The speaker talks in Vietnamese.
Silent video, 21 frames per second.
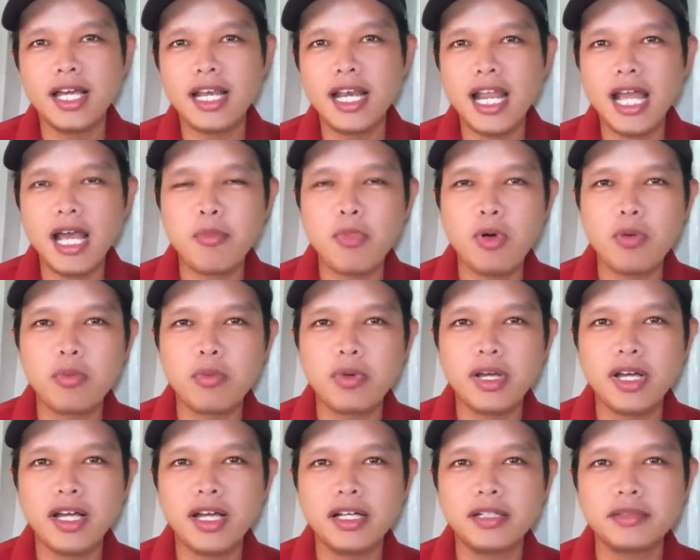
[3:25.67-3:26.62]
là một
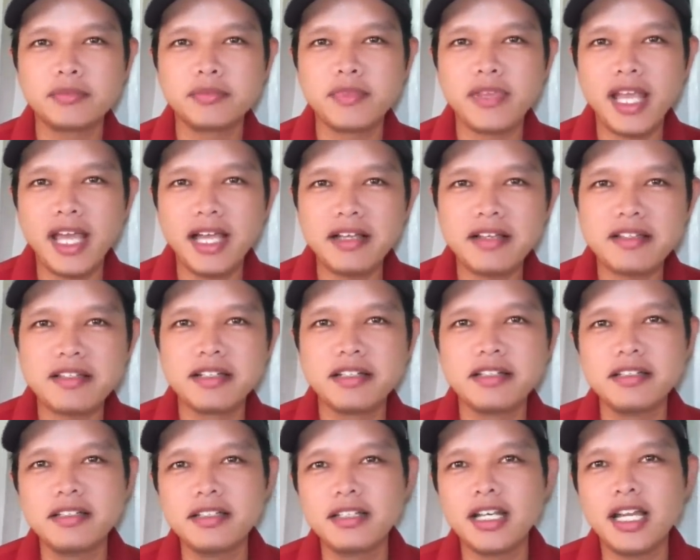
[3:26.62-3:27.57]
giảng
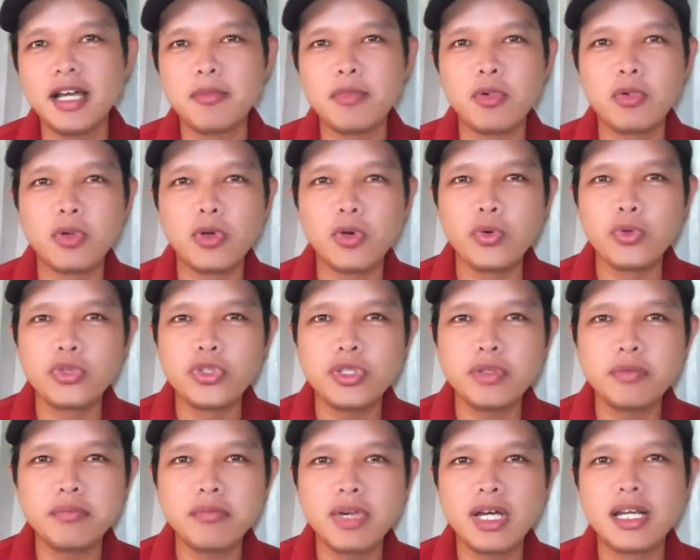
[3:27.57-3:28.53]
sư, là một cựu
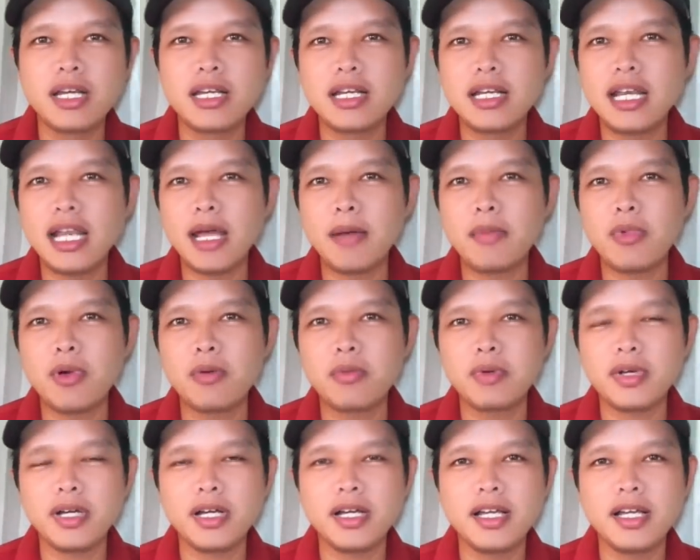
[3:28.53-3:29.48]
chiến binh, là một